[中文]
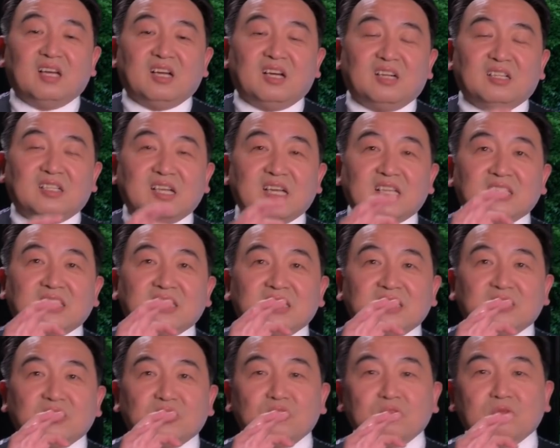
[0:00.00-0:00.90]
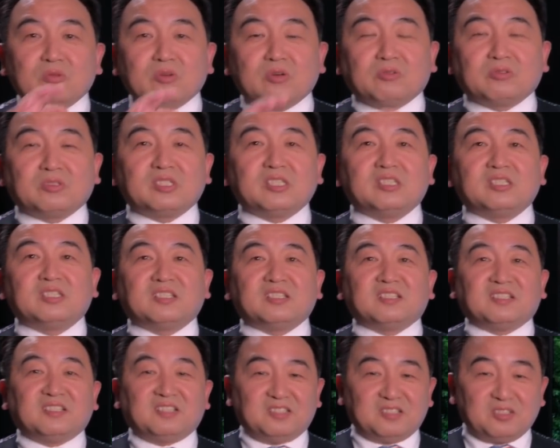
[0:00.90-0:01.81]
而那些拥有知
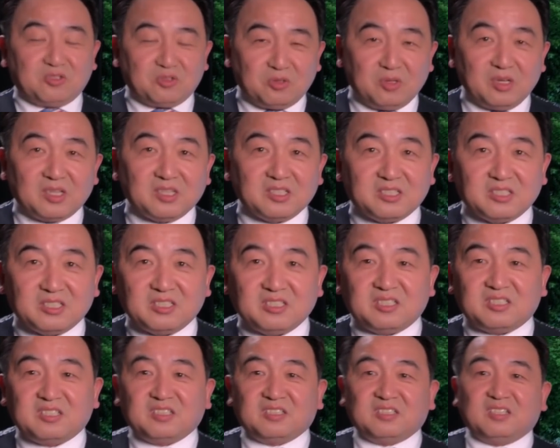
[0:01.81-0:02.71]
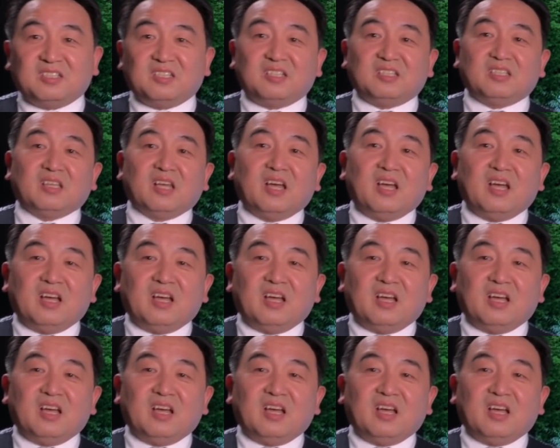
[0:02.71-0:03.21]
识的人学了知识的人。